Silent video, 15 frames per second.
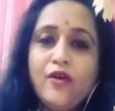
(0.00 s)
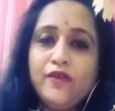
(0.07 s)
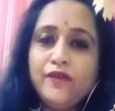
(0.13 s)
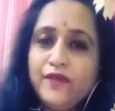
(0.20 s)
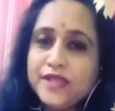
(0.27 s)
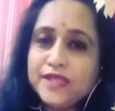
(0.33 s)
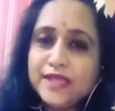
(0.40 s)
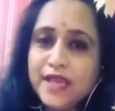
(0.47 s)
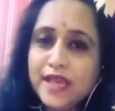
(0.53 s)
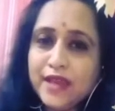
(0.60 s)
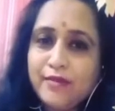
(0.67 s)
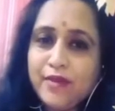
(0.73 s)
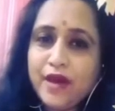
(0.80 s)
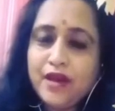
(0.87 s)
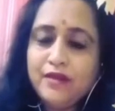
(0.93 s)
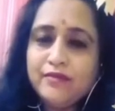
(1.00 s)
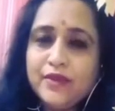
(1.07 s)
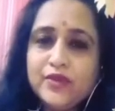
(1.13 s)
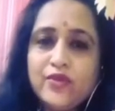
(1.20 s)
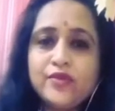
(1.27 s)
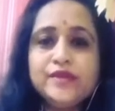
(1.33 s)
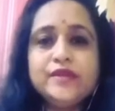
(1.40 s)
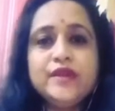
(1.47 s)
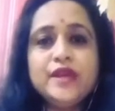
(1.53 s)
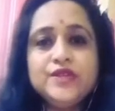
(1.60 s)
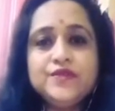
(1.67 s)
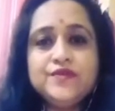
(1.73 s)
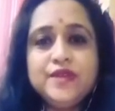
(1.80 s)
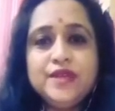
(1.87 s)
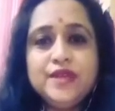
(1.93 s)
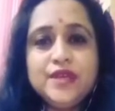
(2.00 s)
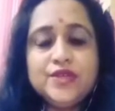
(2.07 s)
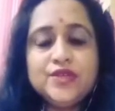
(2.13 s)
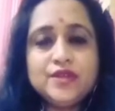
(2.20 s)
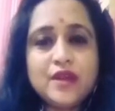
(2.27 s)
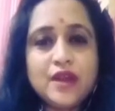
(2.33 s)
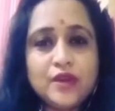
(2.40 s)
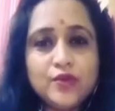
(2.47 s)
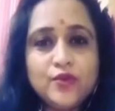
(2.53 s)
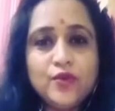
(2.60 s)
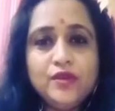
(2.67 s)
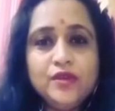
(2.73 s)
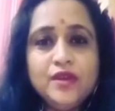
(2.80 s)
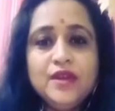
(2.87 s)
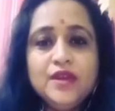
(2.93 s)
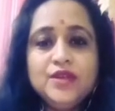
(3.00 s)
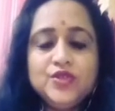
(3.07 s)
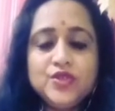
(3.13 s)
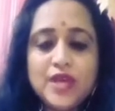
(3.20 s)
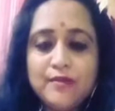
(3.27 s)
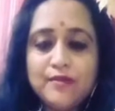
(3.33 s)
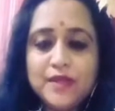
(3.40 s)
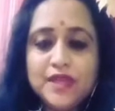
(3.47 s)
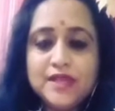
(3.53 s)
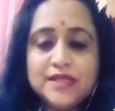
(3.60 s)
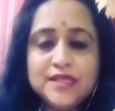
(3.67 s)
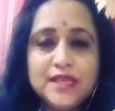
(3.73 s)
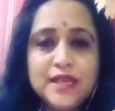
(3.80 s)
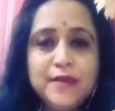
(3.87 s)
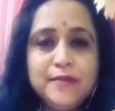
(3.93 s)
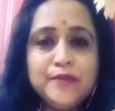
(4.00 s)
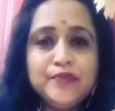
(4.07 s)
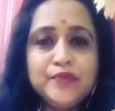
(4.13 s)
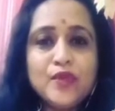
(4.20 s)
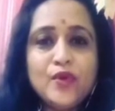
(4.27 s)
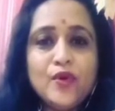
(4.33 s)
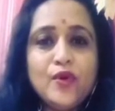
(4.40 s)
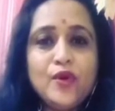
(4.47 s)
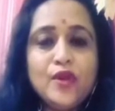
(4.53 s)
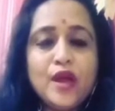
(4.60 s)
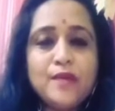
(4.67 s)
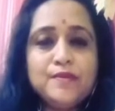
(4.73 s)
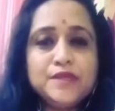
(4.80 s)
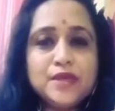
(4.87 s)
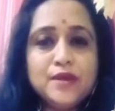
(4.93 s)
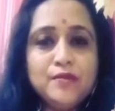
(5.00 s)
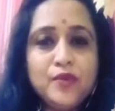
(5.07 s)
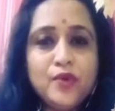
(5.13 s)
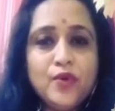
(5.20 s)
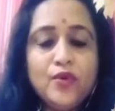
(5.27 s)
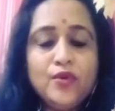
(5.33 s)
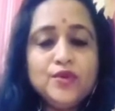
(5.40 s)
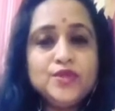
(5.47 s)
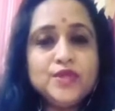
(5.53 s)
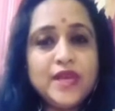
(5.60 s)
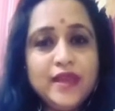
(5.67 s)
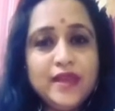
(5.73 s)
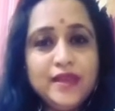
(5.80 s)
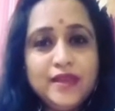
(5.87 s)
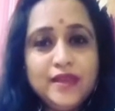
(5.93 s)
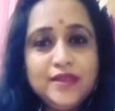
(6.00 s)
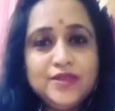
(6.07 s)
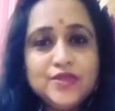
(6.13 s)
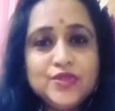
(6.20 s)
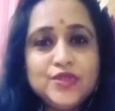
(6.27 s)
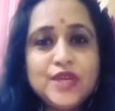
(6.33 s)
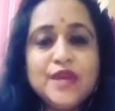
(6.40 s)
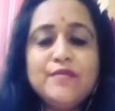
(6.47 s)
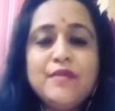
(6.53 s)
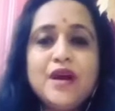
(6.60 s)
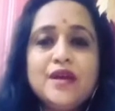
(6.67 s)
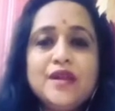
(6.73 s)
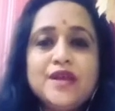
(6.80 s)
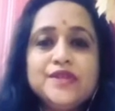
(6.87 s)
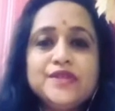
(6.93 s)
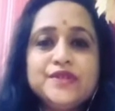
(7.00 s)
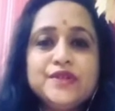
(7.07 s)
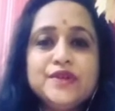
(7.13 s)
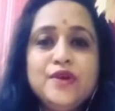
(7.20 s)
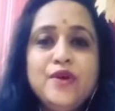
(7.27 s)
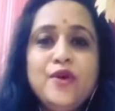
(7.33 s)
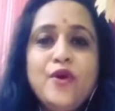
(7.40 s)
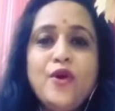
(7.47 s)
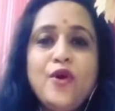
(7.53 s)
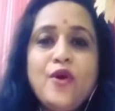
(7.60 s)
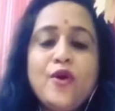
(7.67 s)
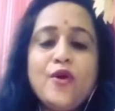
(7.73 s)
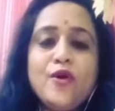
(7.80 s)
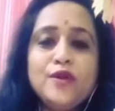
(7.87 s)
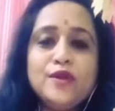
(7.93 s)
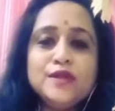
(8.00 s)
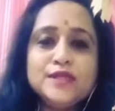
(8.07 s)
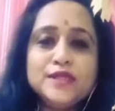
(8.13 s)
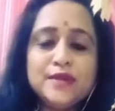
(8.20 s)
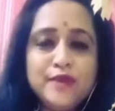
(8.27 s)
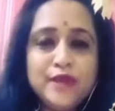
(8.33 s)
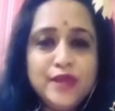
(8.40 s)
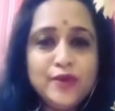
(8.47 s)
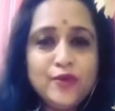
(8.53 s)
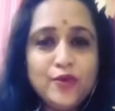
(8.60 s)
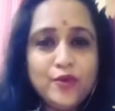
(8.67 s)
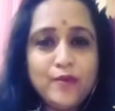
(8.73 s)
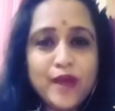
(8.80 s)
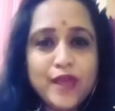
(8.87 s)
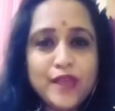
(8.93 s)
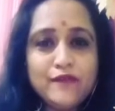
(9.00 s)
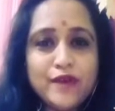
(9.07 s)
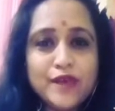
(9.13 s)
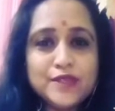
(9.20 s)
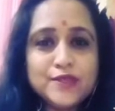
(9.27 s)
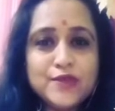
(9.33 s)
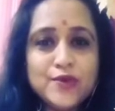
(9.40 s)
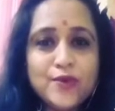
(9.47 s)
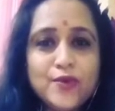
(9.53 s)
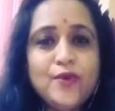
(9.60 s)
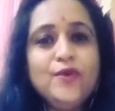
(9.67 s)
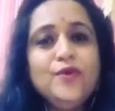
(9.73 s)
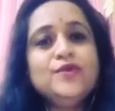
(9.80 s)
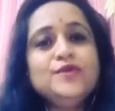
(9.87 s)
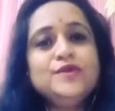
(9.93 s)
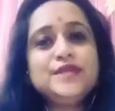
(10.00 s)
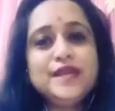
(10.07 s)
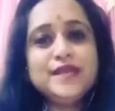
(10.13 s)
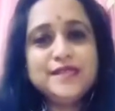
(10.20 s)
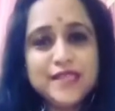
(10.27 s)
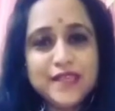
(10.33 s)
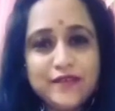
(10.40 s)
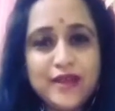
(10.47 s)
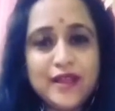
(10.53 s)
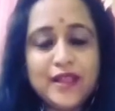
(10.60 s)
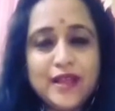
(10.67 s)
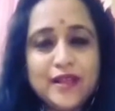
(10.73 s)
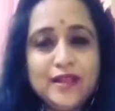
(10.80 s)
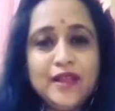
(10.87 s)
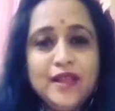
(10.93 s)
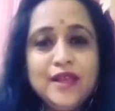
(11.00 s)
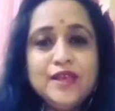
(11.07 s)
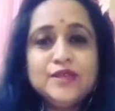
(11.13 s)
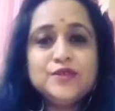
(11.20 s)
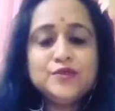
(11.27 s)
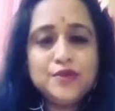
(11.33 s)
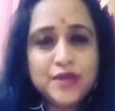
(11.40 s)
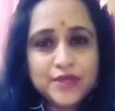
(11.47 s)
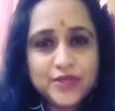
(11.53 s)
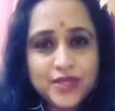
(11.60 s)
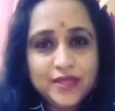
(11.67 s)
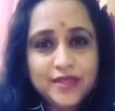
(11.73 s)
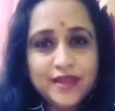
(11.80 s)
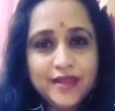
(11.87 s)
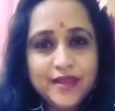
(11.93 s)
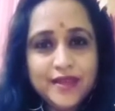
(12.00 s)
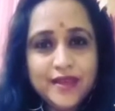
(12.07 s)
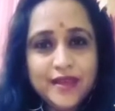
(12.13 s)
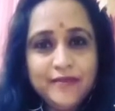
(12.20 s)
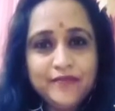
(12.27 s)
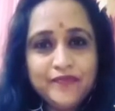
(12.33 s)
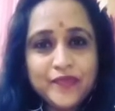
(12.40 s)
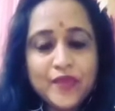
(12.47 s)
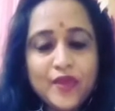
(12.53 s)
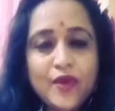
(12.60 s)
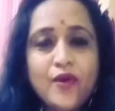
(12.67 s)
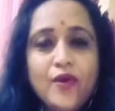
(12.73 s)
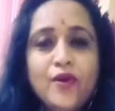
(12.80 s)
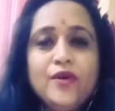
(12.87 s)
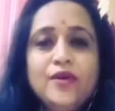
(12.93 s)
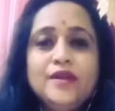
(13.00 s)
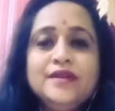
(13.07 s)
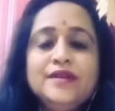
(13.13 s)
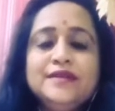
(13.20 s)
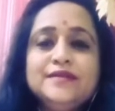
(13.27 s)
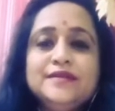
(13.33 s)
और फिर से एक बार मैं डॉक्टर ऐश्वरी यश राठौड़ जामनेर से और आप सबको जय हिंद जय महाराष्ट्र और सभी गोर भाई वासियों को जय सेवालाल सुरक्षित रहिए और